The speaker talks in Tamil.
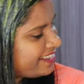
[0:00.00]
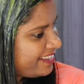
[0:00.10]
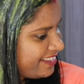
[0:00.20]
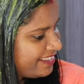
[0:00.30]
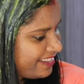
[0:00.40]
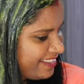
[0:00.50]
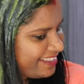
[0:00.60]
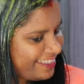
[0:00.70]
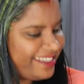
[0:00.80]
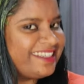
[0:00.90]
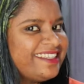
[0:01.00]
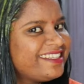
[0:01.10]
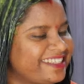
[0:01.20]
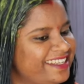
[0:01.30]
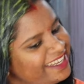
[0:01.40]
ரெண்டு பங்காக முடியை
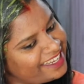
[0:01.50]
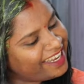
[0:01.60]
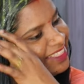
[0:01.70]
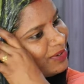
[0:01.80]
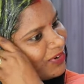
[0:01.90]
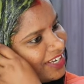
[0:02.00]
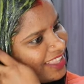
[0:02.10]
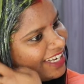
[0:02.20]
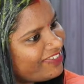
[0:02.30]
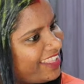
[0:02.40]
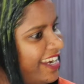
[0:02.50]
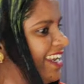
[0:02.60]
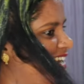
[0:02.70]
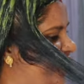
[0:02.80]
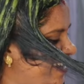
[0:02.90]
பிரித்து நல்லா சிக்கு எடுத்துக்கிட்டிங்கன்னா
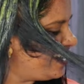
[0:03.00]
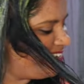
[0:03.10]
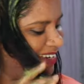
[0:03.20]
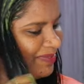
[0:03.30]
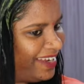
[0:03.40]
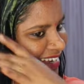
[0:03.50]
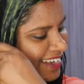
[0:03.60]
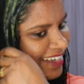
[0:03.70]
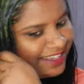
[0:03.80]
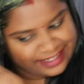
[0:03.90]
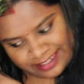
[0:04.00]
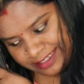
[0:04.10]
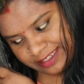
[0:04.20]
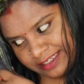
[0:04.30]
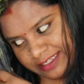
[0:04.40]
உங்களுக்கு பேக் அப்ளை
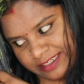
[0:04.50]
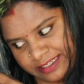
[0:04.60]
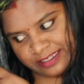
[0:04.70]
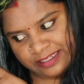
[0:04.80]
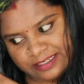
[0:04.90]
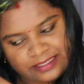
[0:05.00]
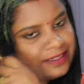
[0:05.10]
பண்ணுறதுக்கும் ஈஸியாக இருக்கும்